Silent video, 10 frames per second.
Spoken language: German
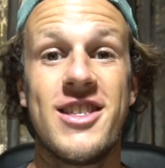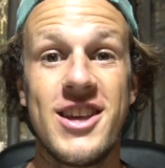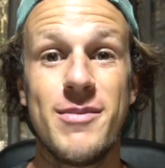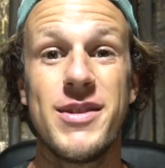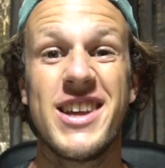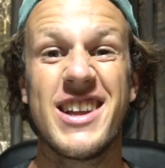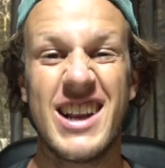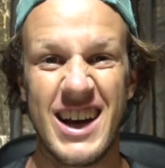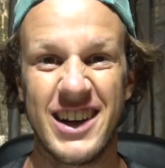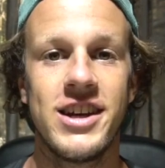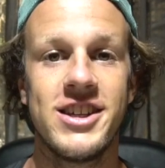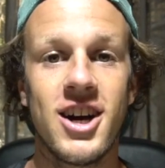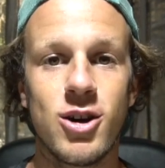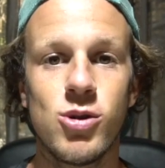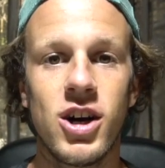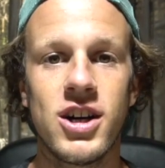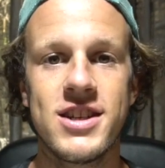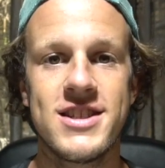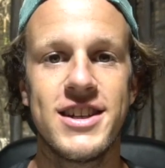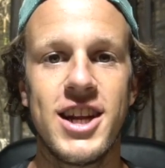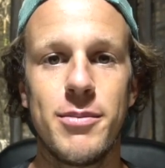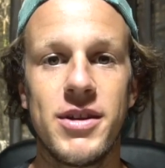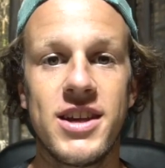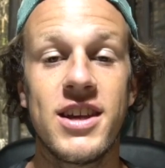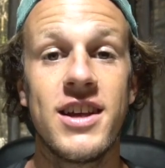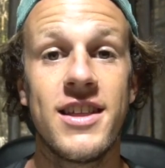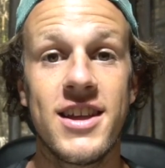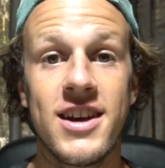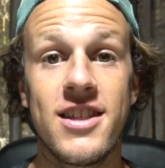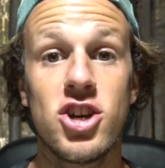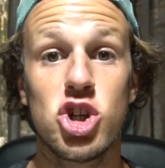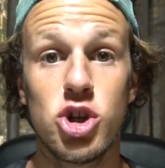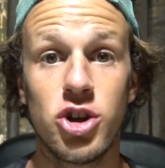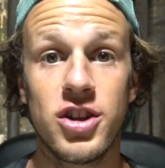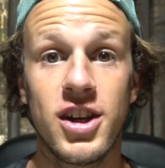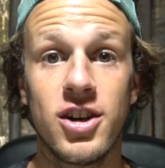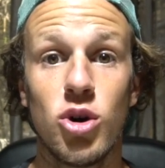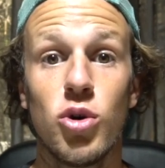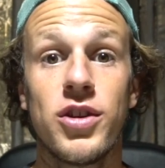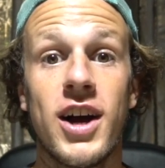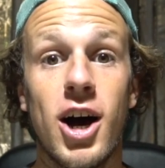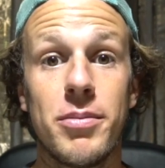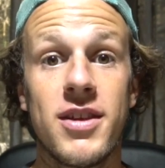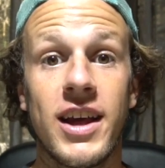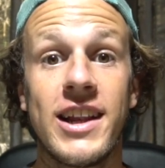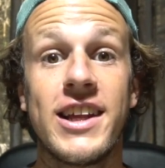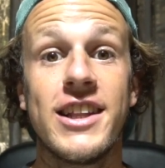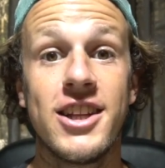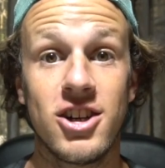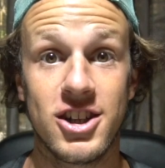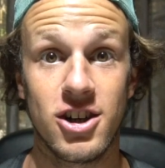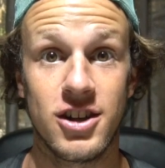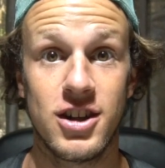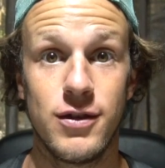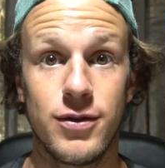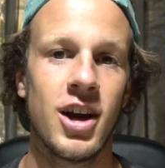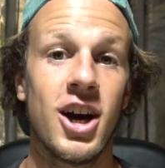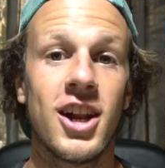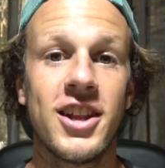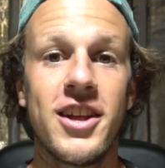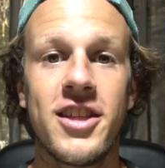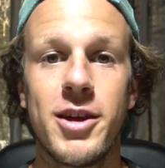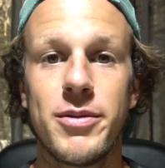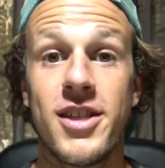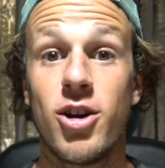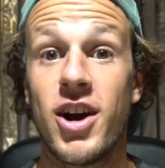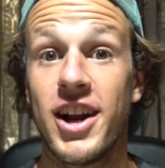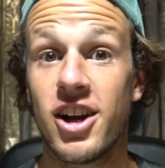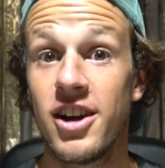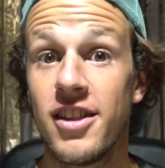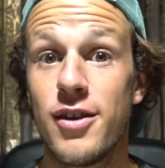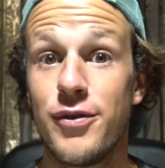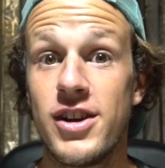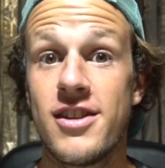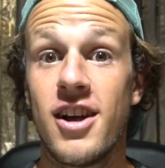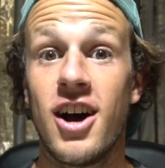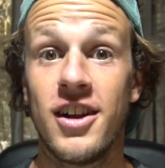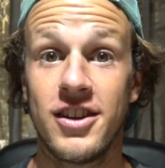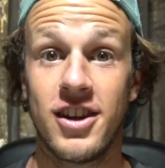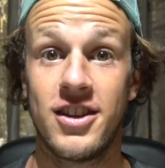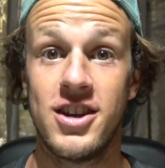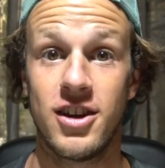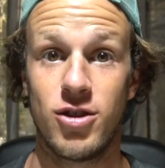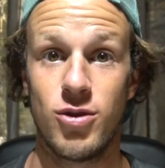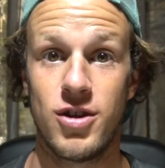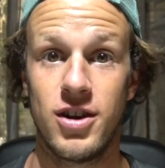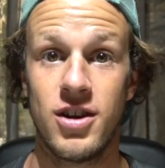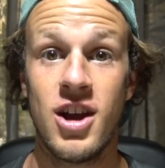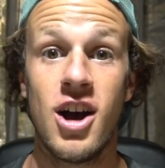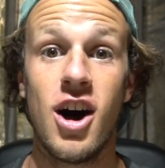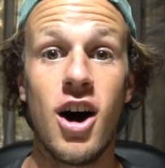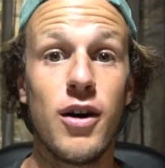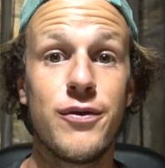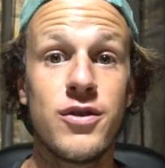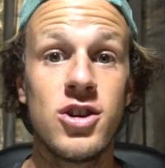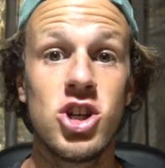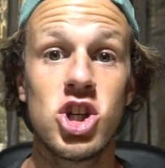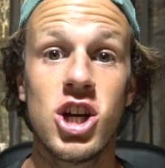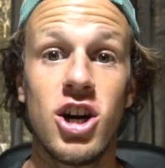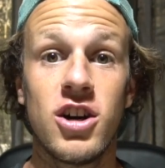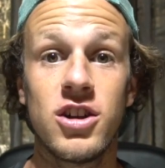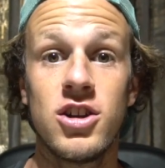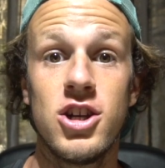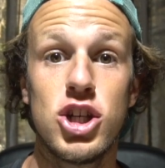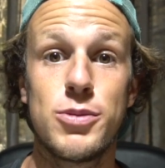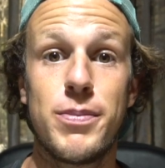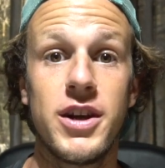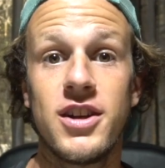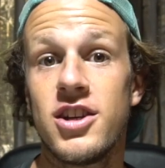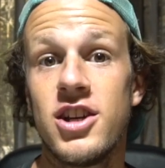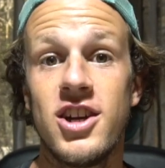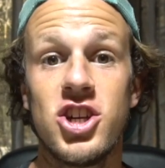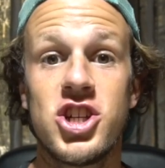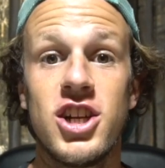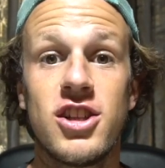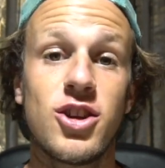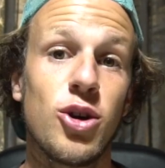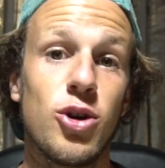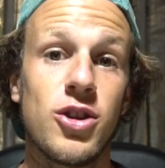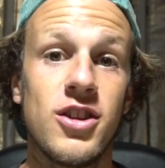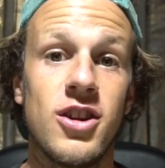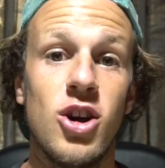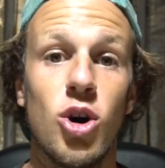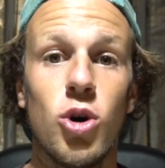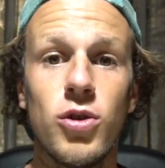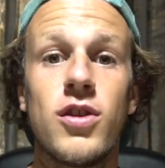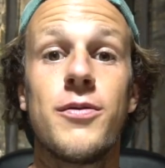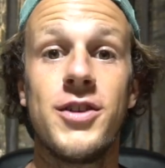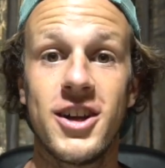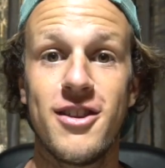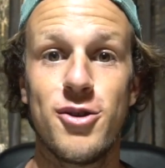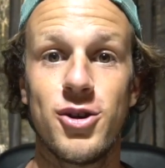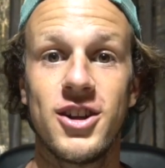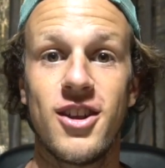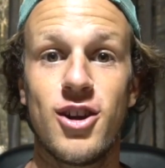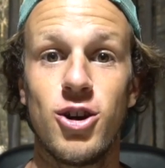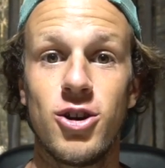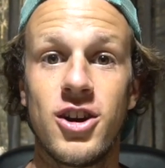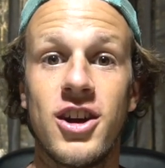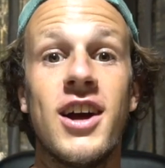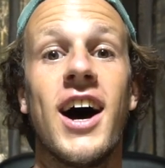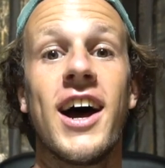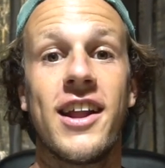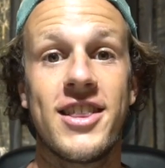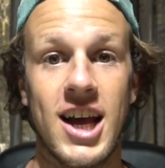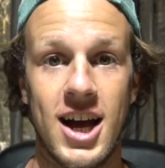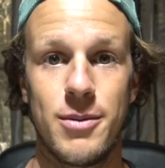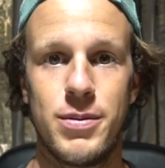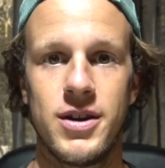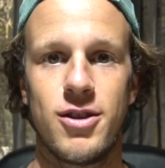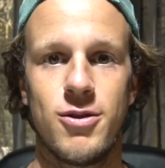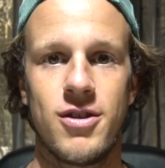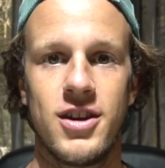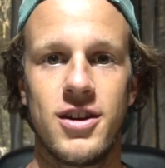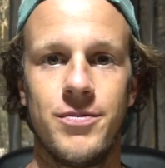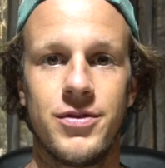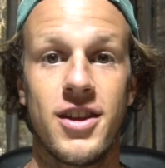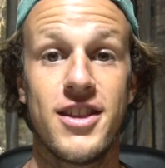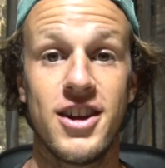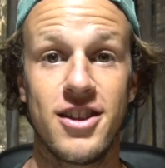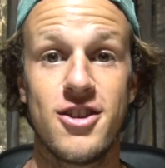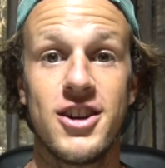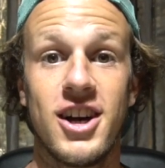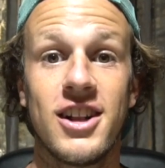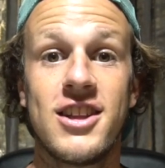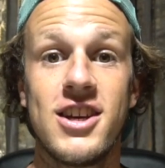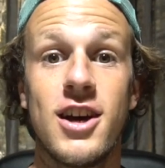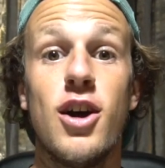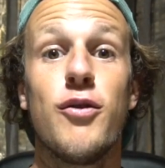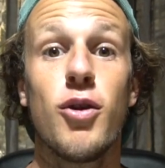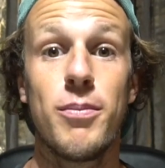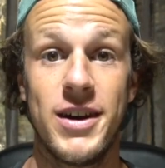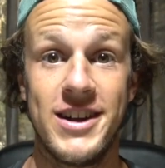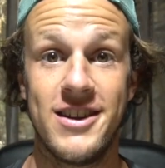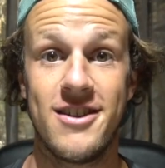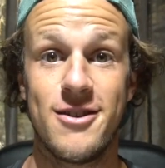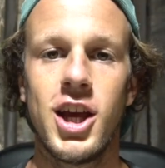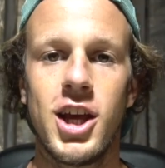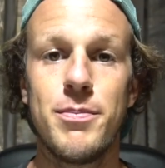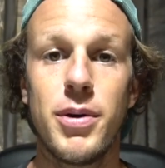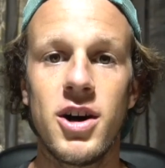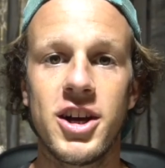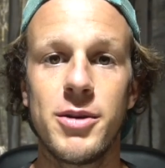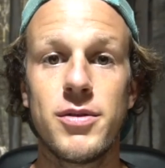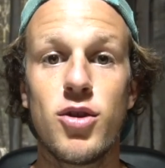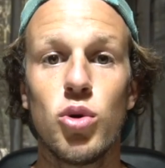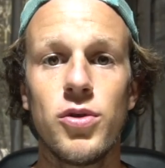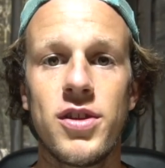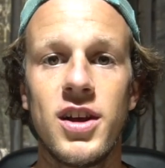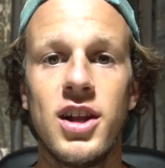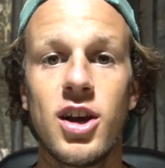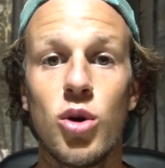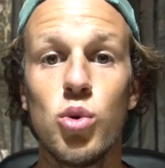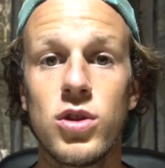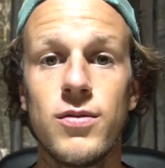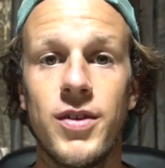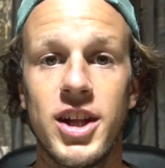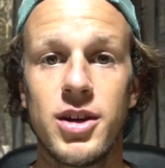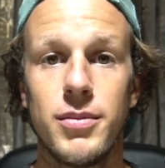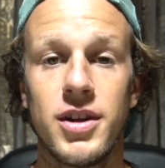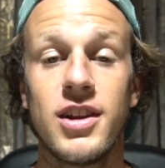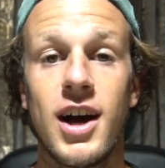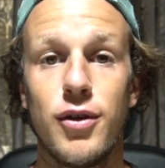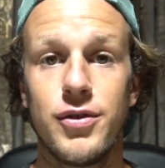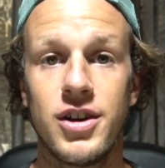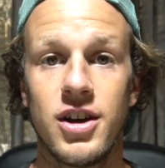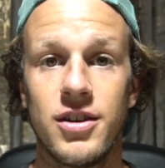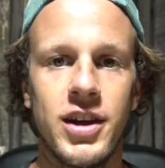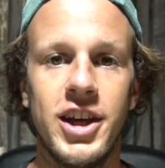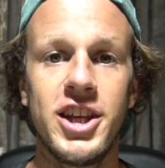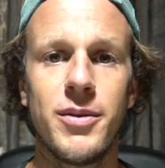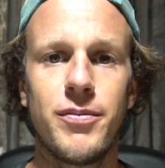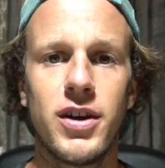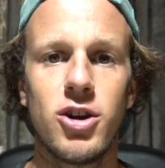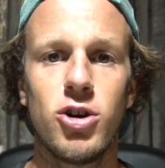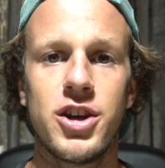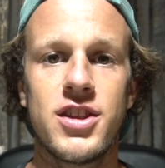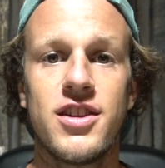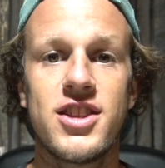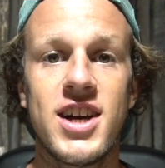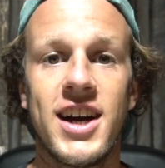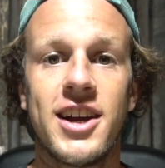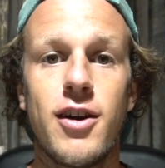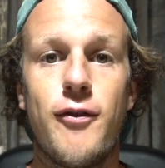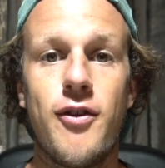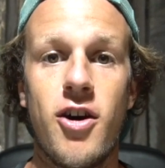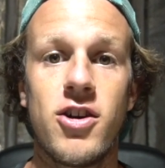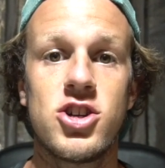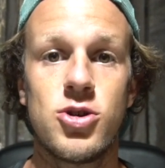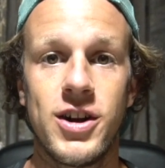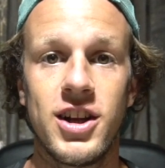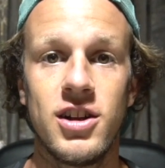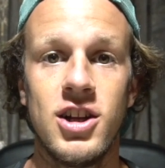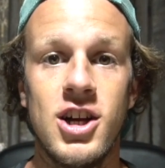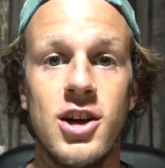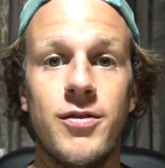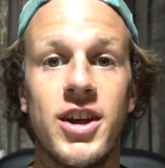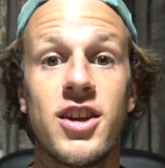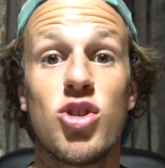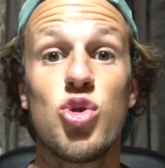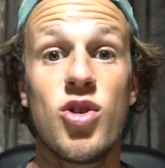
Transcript: ziemlich klein. Jaguare sind nämlich sehr, sehr schüchtern und hauptsächlich nachtaktiv. Allerdings gibt es auch eine ganze Vielzahl anderer Tiere zu sehen. Affen, Schlangen, Spinnen, Schildkröten und wir hatten sogar das Glück, einen Taipir zu sehen, das Nationaltier von Belize. Im Park gibt es unzählige Routen, welche man laufen kann. Ich empfehle euch den Tiger Fern Trail, welcher zu